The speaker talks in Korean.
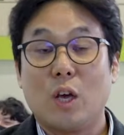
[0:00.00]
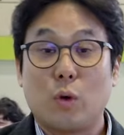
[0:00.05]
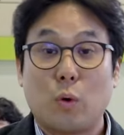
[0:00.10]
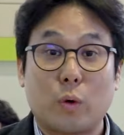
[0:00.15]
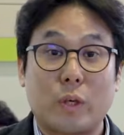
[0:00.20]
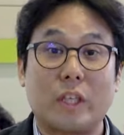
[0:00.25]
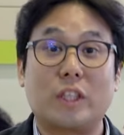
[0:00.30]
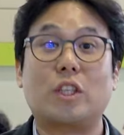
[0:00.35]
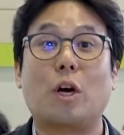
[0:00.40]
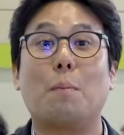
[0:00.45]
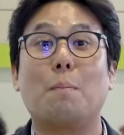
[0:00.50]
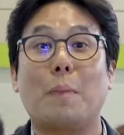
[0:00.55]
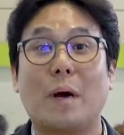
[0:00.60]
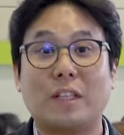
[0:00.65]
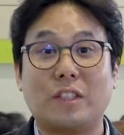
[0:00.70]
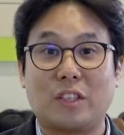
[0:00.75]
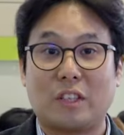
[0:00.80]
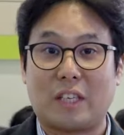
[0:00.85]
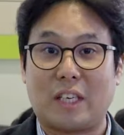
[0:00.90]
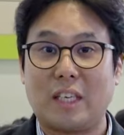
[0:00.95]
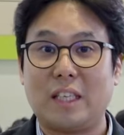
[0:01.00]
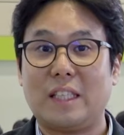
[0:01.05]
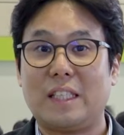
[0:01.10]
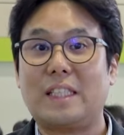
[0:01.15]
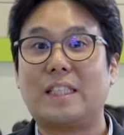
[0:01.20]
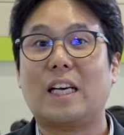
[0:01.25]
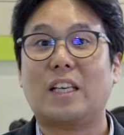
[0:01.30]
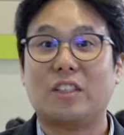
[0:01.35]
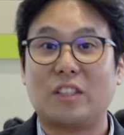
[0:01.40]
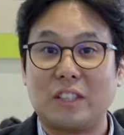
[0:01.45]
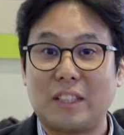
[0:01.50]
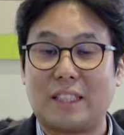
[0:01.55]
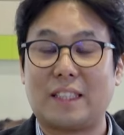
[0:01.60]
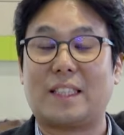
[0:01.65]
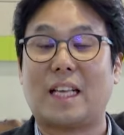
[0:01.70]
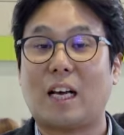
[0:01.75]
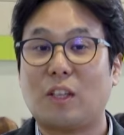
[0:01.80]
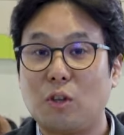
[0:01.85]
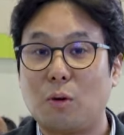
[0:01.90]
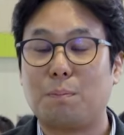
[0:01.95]
여기 전반적인 2차 전지
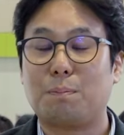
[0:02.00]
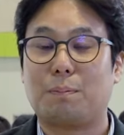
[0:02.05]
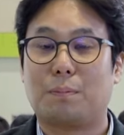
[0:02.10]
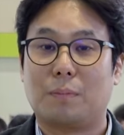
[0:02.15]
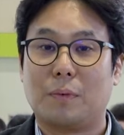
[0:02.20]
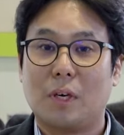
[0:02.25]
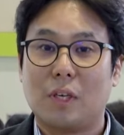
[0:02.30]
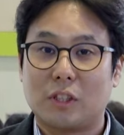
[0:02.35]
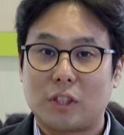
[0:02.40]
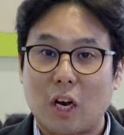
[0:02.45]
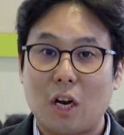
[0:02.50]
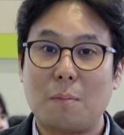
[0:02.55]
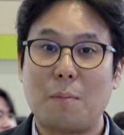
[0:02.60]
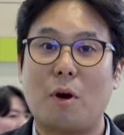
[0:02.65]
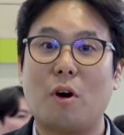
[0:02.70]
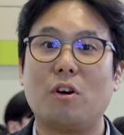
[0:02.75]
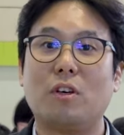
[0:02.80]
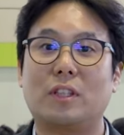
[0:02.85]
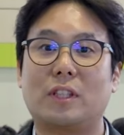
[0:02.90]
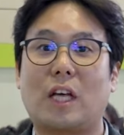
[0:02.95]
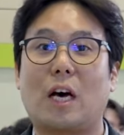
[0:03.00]
산업 설명, 그